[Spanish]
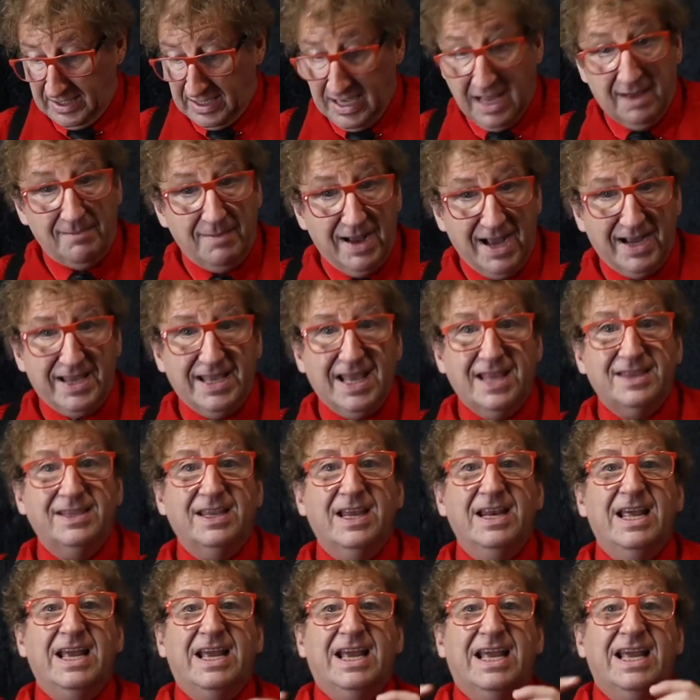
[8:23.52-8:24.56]
La magia
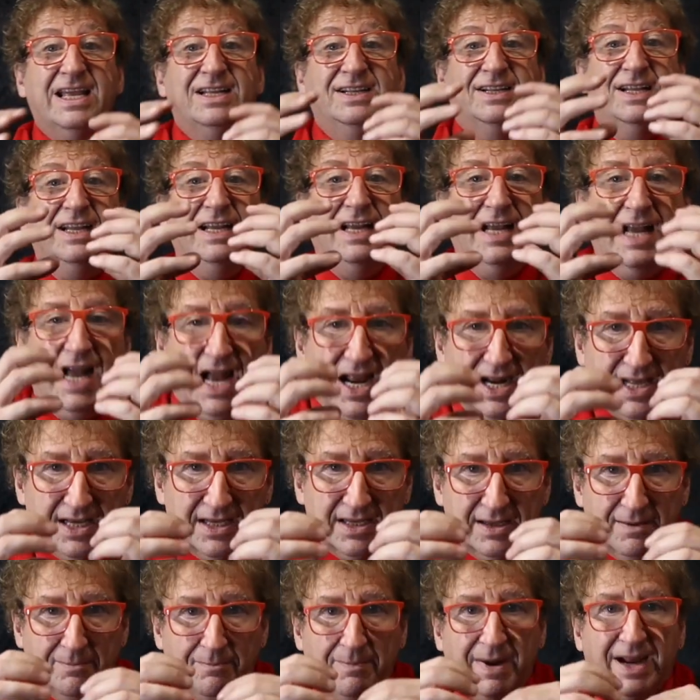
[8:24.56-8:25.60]
tiene que llegar
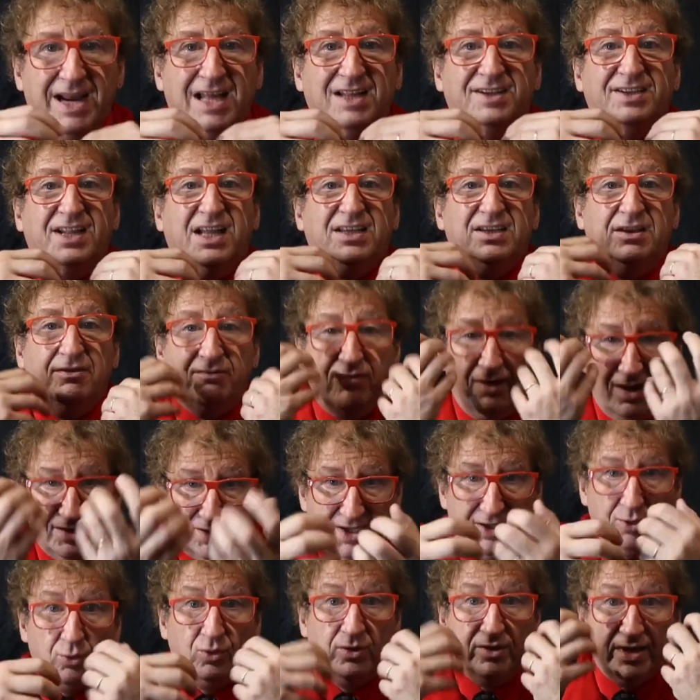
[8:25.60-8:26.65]
para
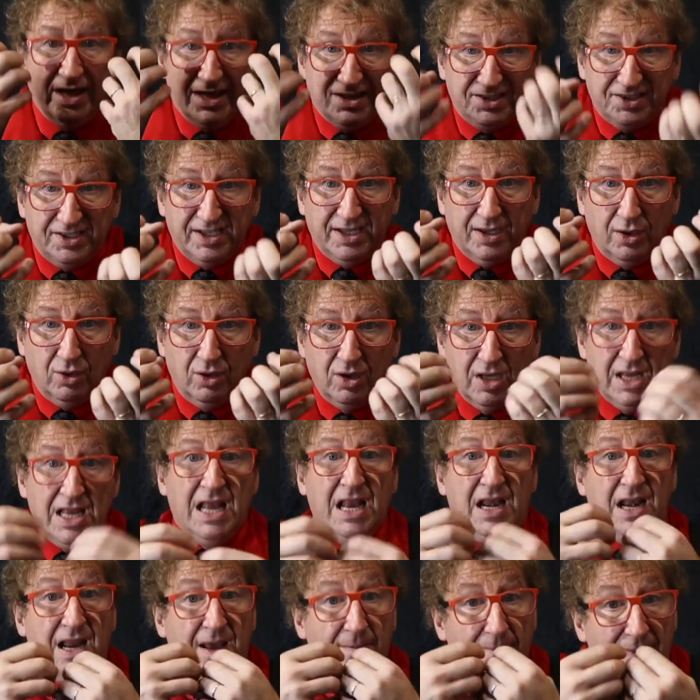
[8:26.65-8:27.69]
satisfacer un deseo.
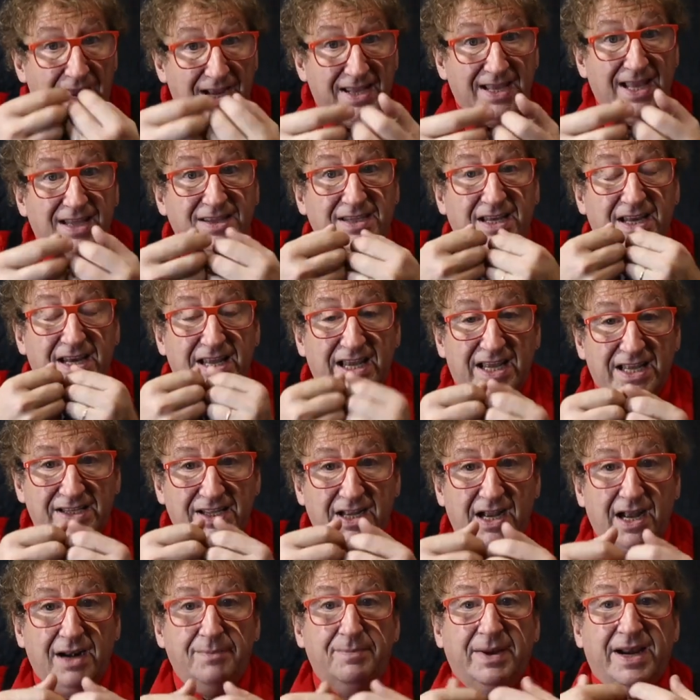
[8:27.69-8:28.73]
La magia tiene que
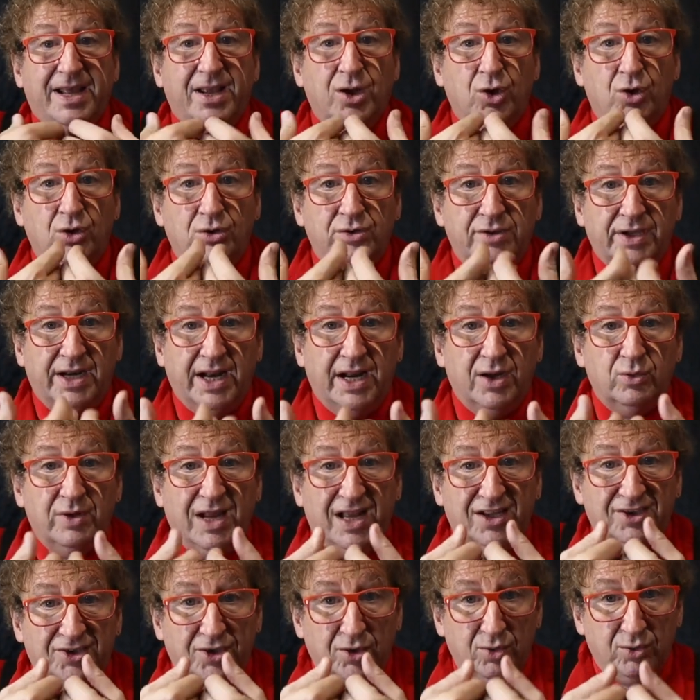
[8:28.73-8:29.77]
llegar para encontrar
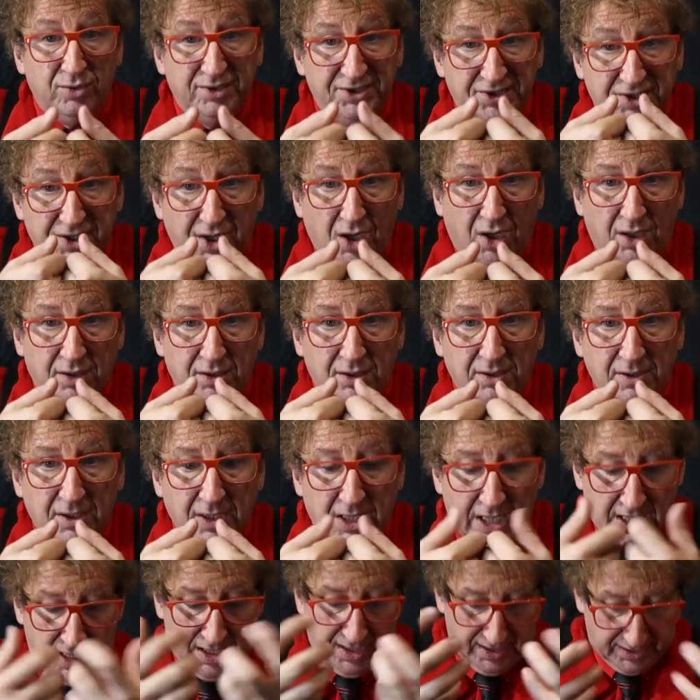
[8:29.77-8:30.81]
una solución.
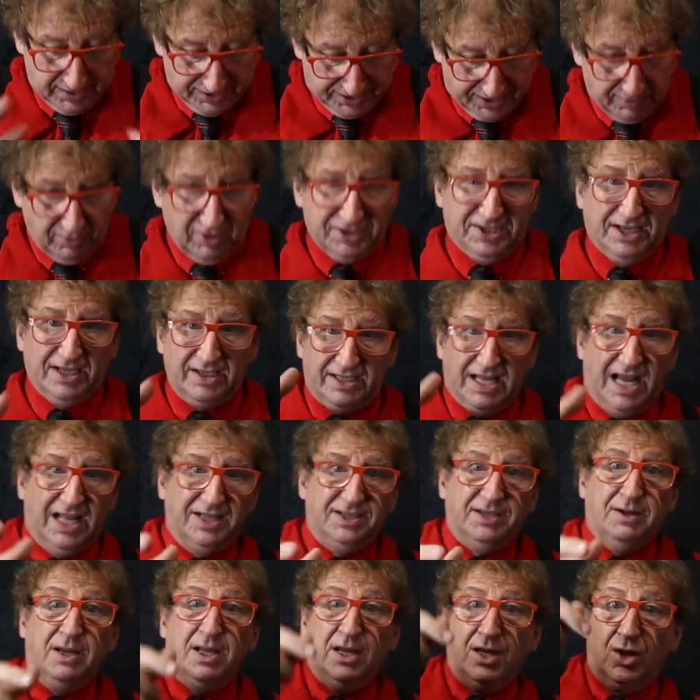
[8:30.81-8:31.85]
Si vos
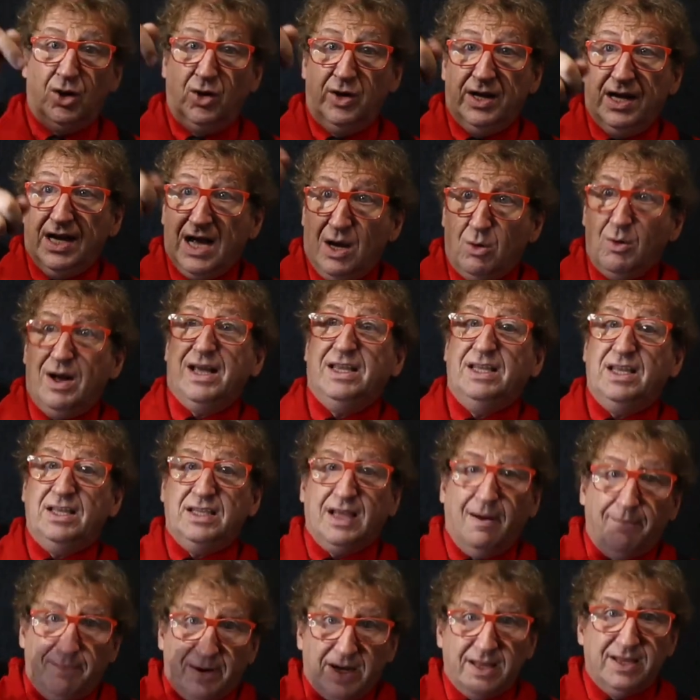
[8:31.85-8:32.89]
estás con el agua que te
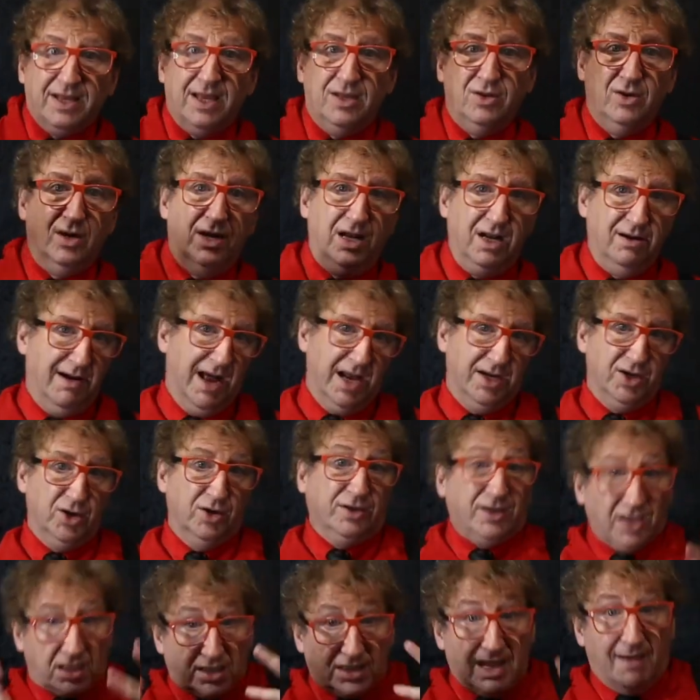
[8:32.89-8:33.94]
está perdiendo en el
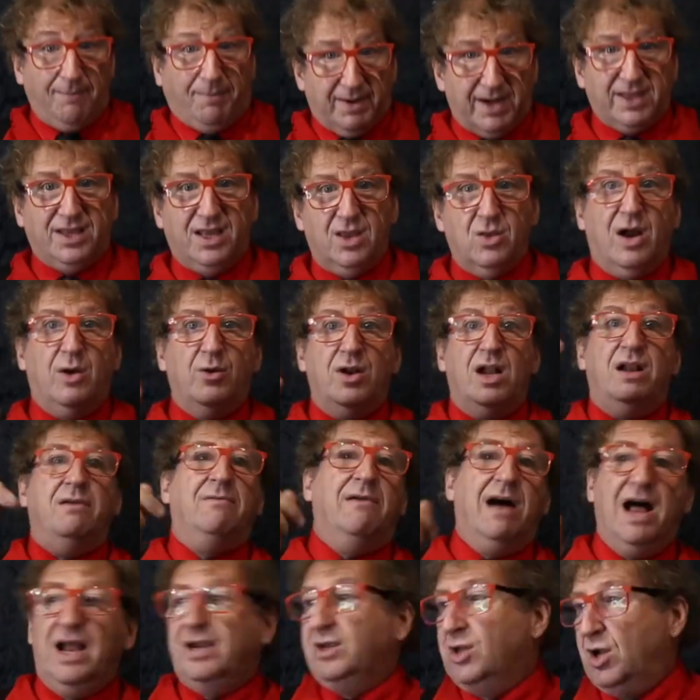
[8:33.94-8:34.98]
baño, y te está perdiendo agua en
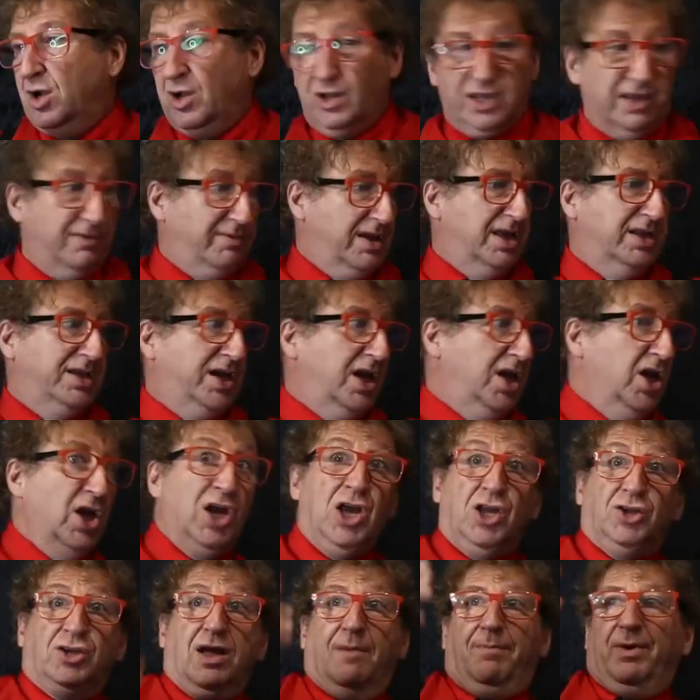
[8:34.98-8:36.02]
el baño, y viene,
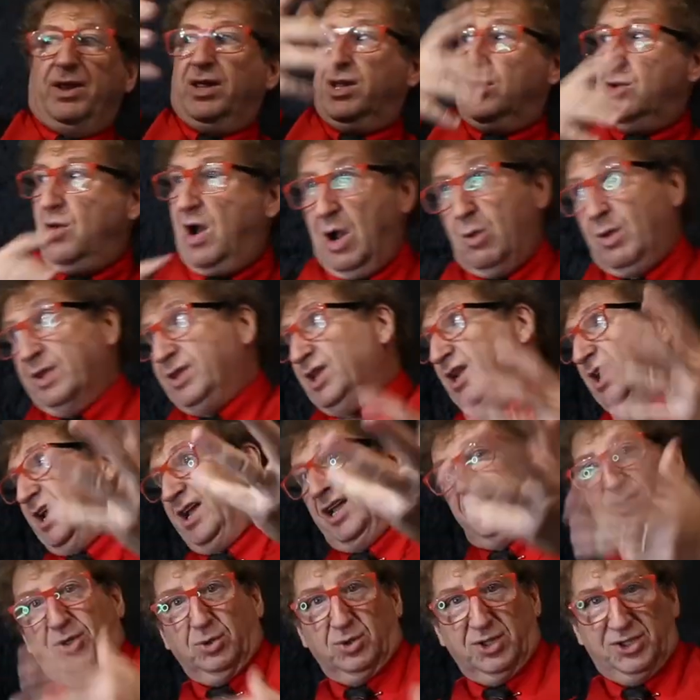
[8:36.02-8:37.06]
está perdiendo agua, tenés
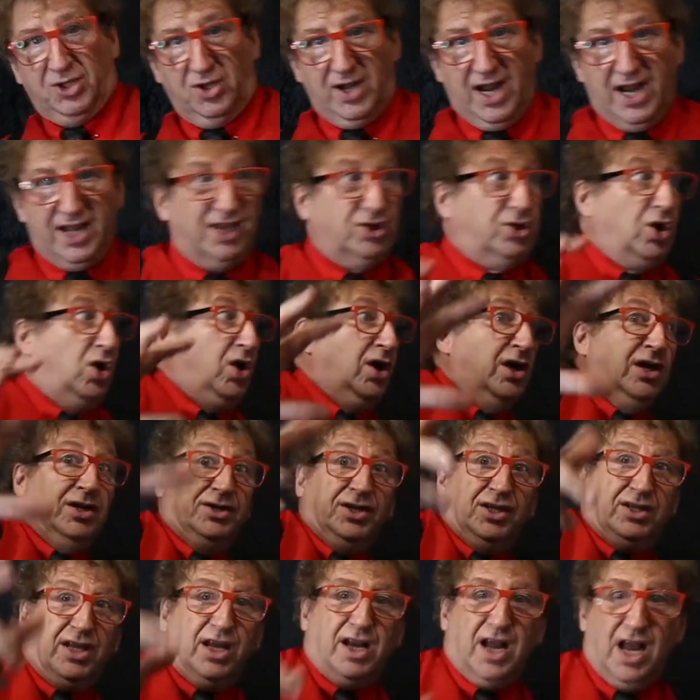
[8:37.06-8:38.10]
que solucionar esto,
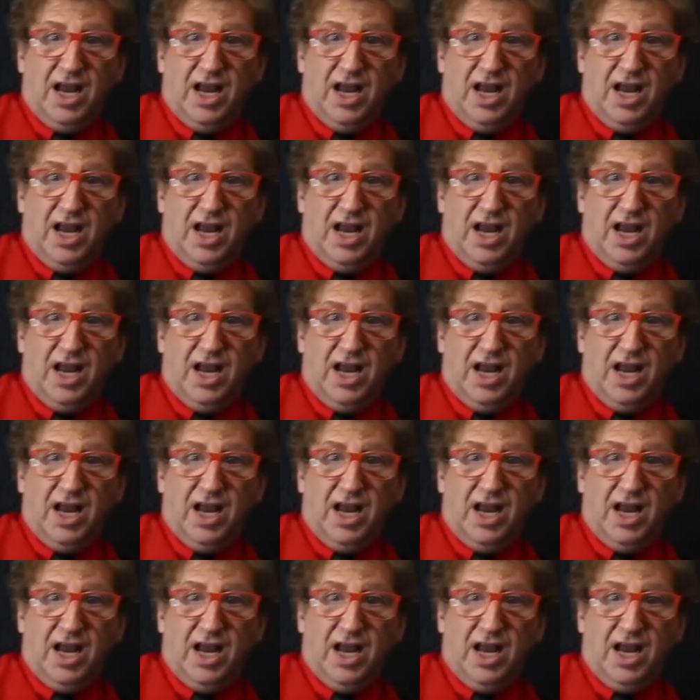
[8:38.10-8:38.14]
se te